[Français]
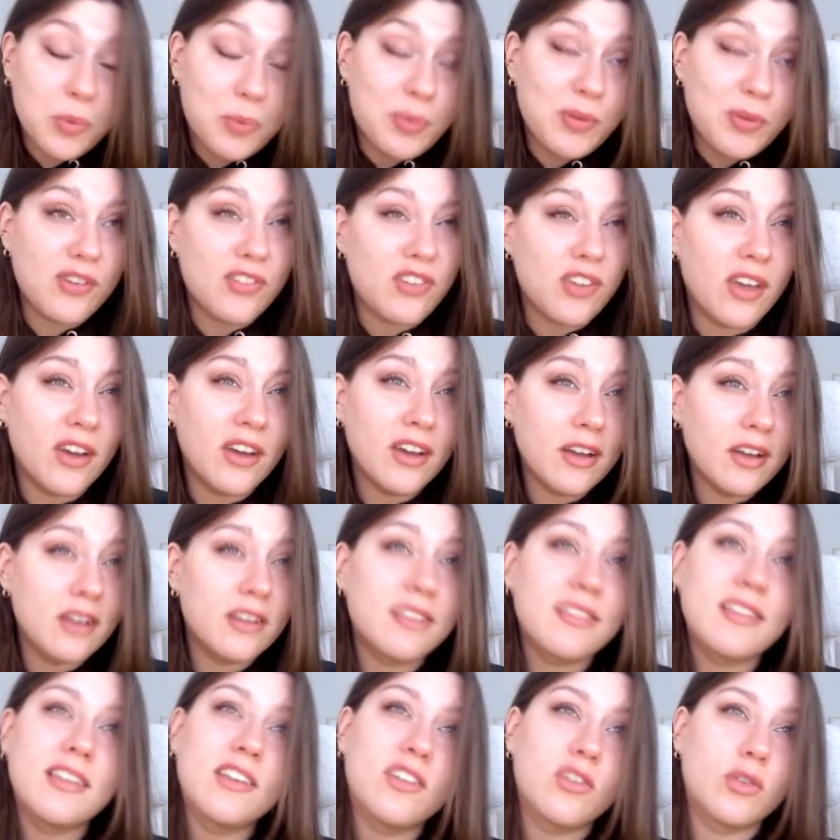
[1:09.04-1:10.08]
ou plusieurs,
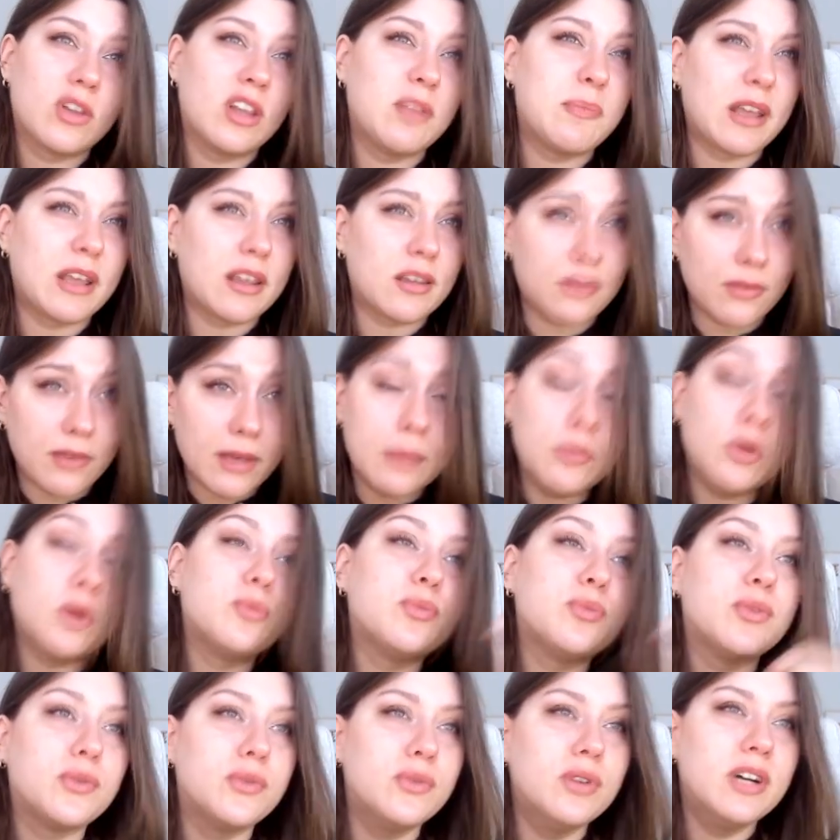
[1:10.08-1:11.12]
si je dépasse vraiment
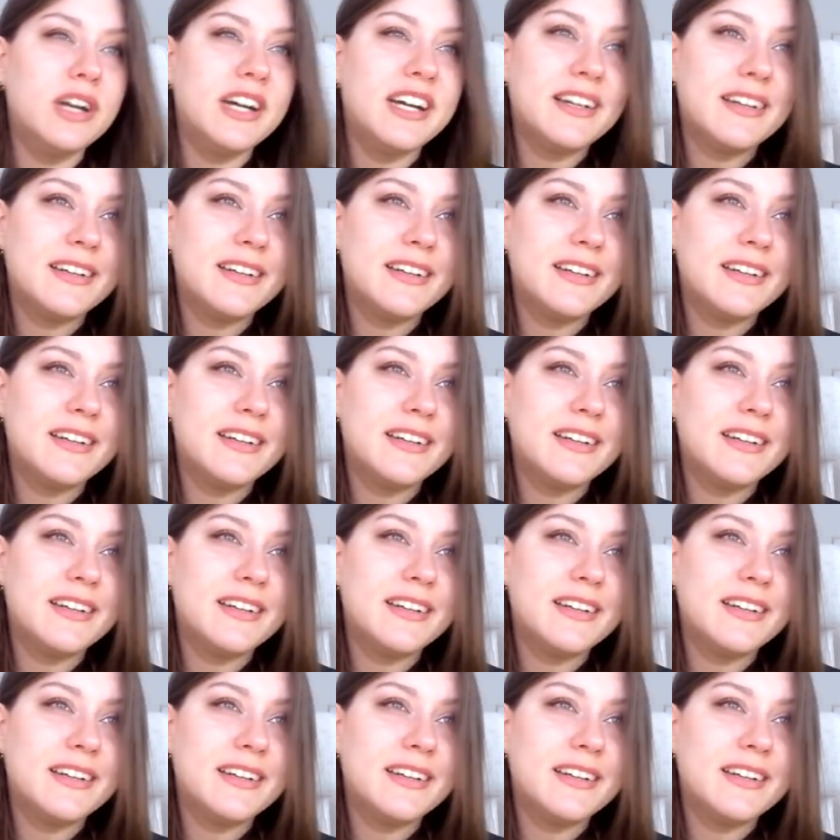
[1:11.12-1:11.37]
beaucoup.